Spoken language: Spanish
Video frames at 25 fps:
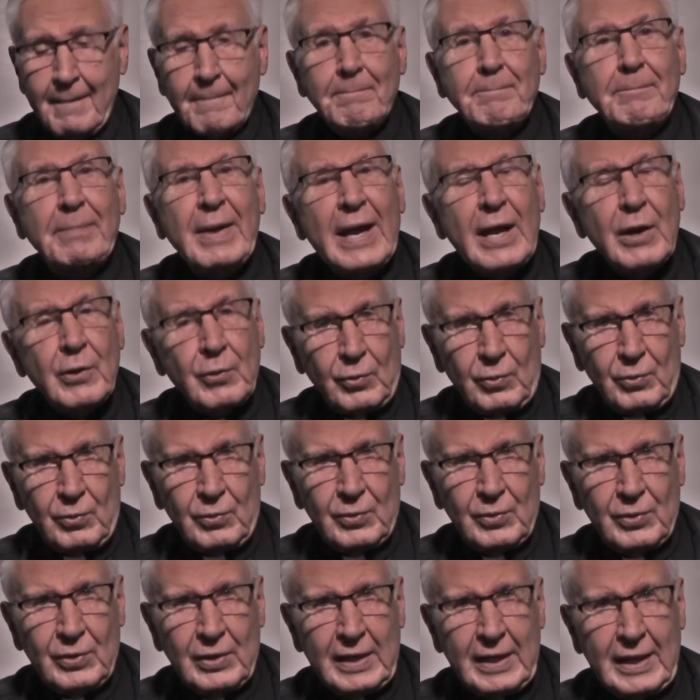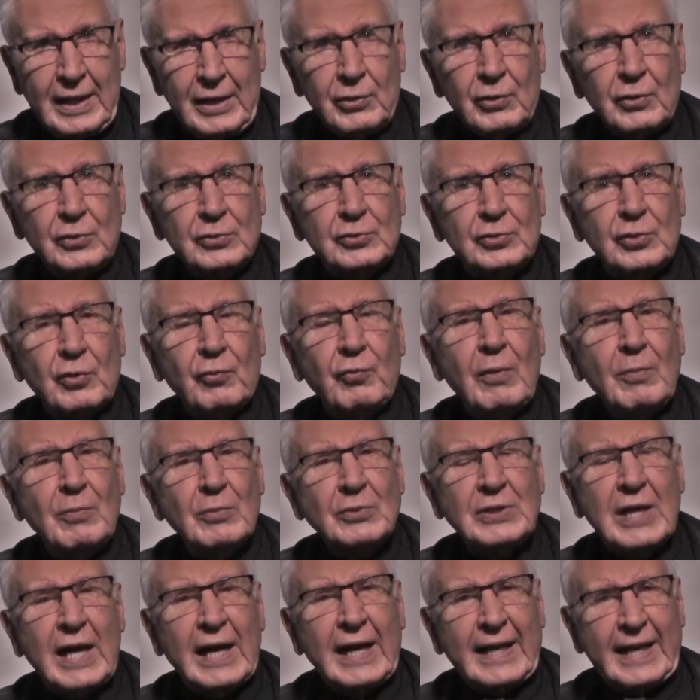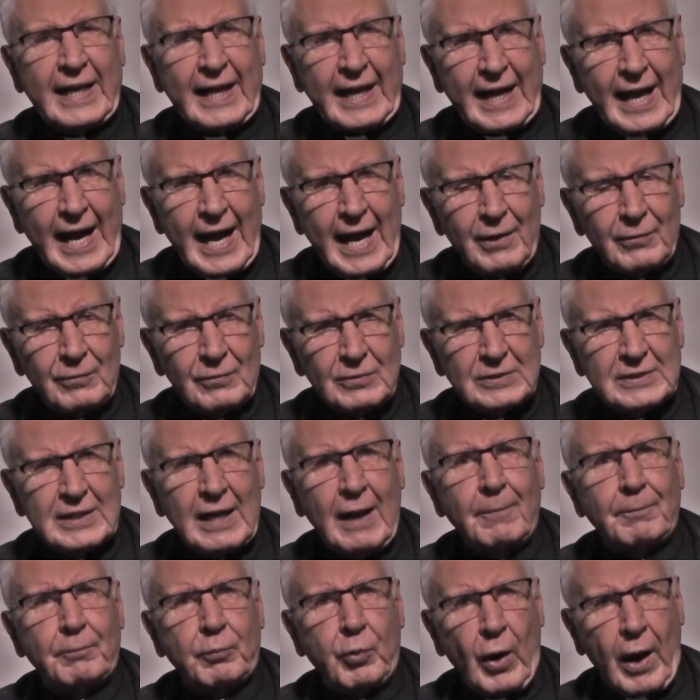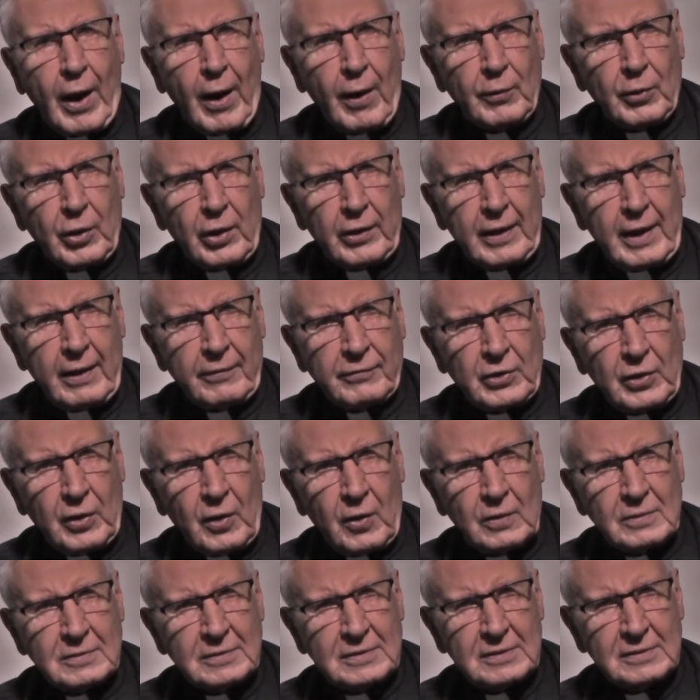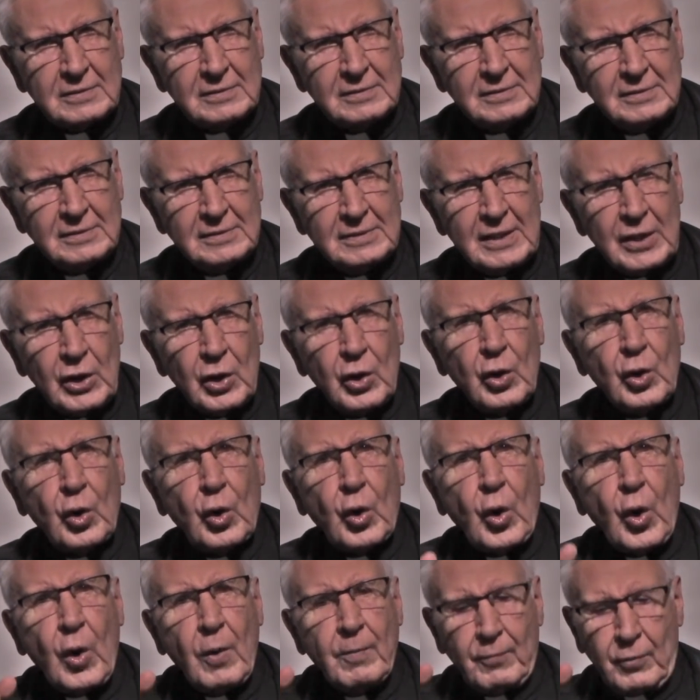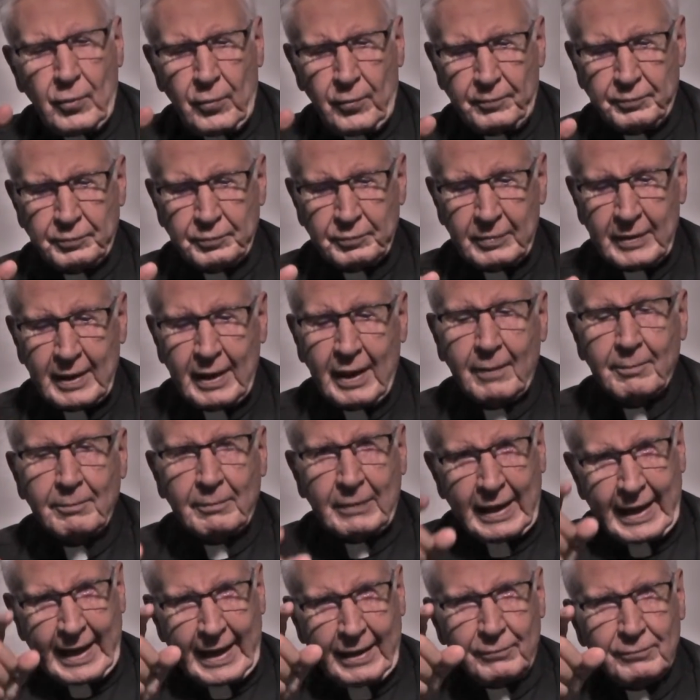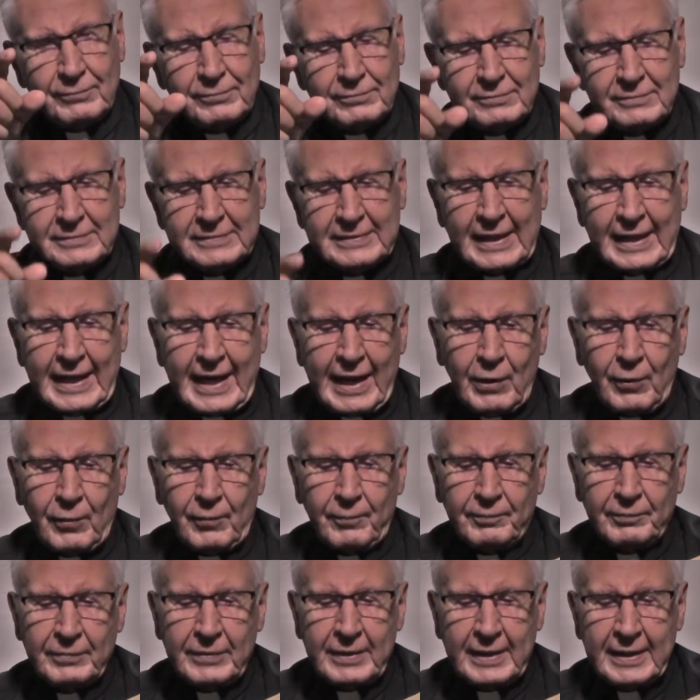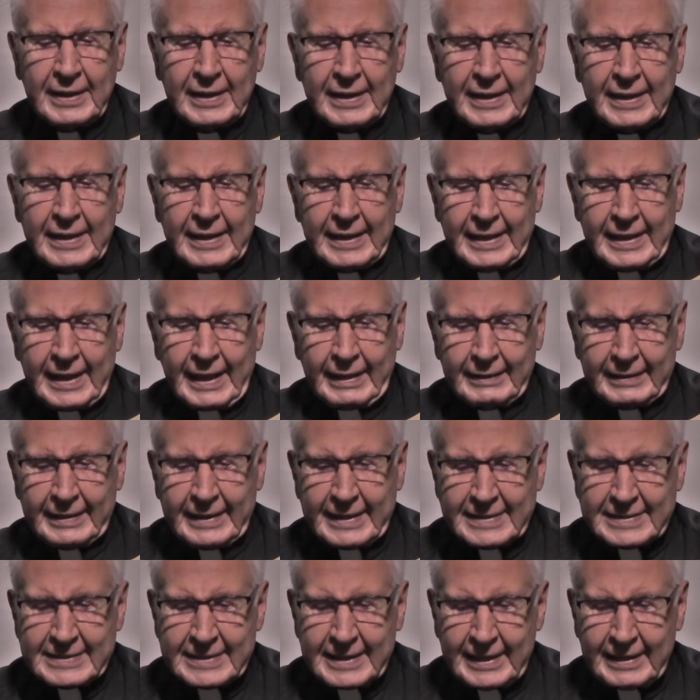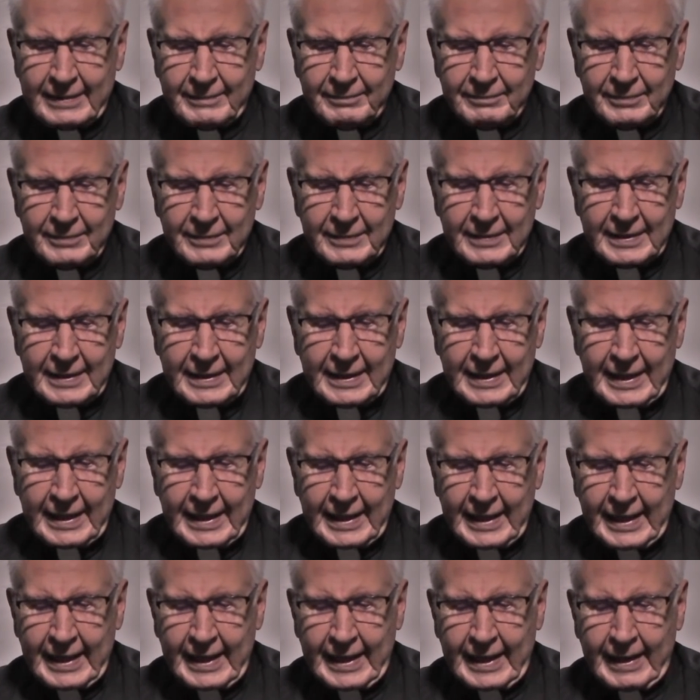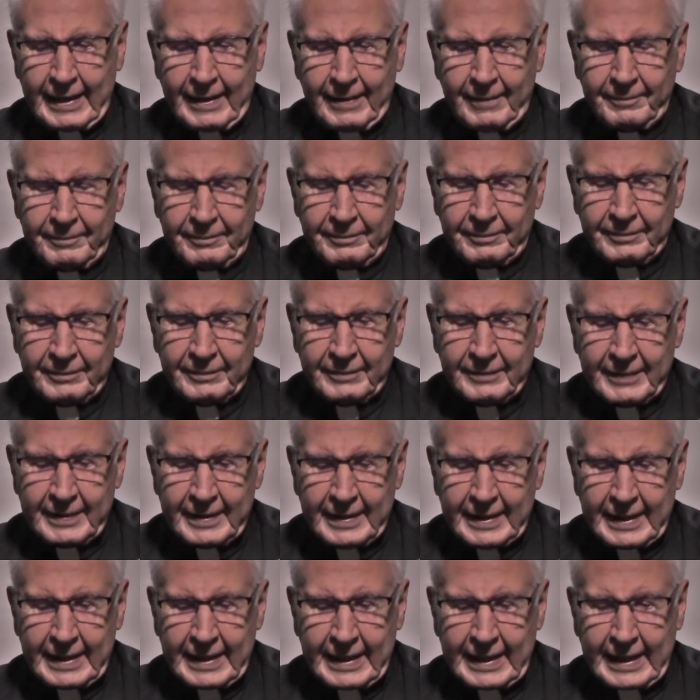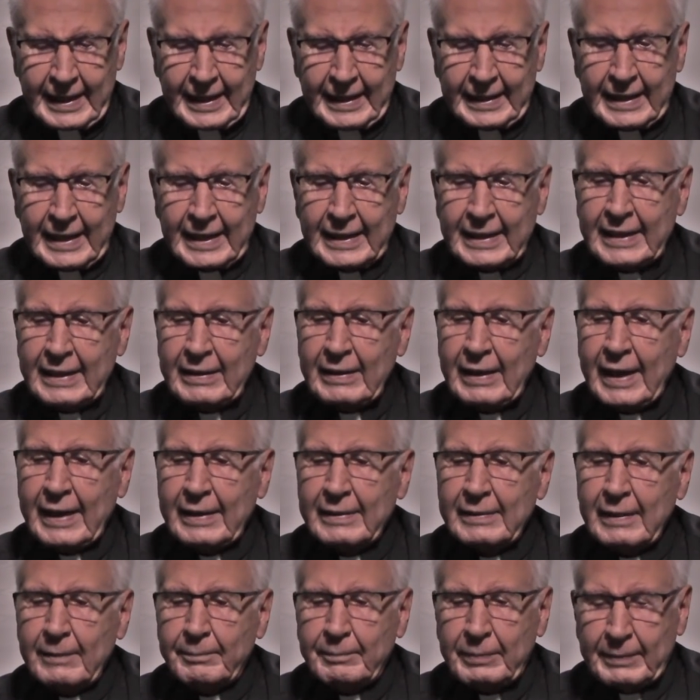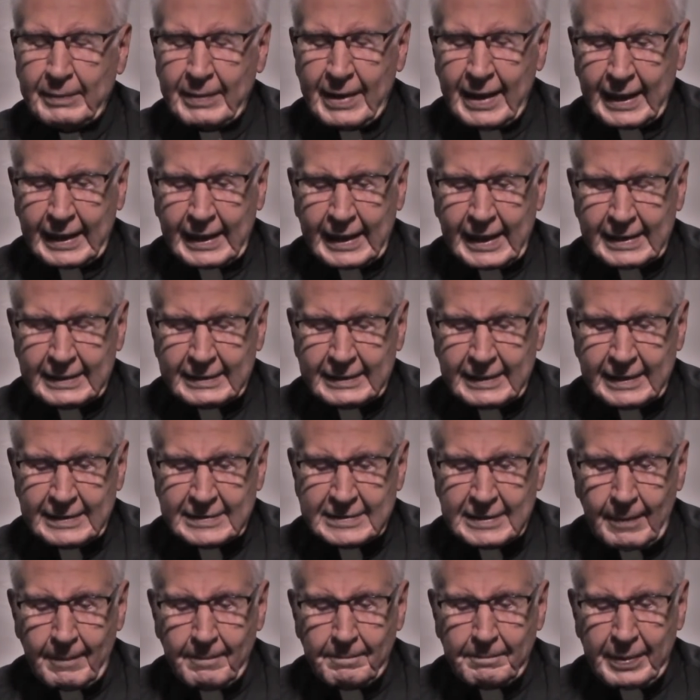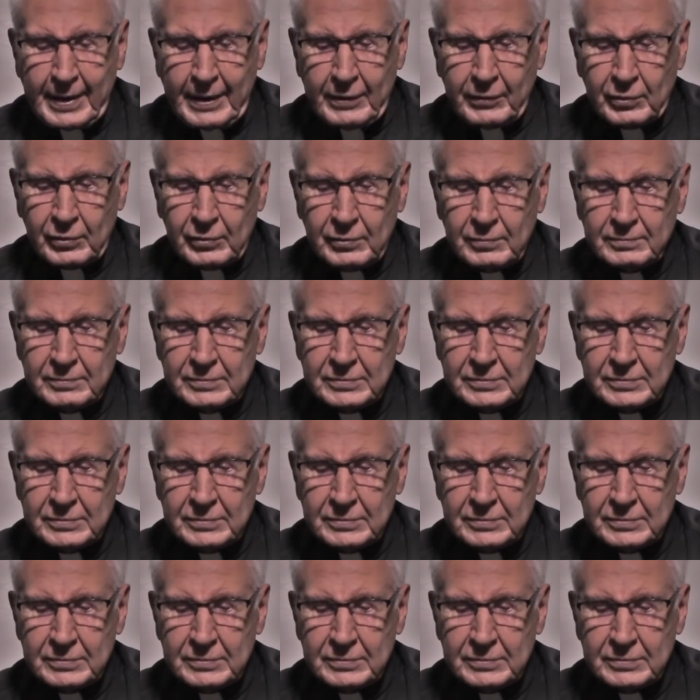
Pero nosotros fuimos agregados al pueblo de Dios. ¿Cómo? Leo, te leo. Dice em, en, el, la primera carta de San Pedro,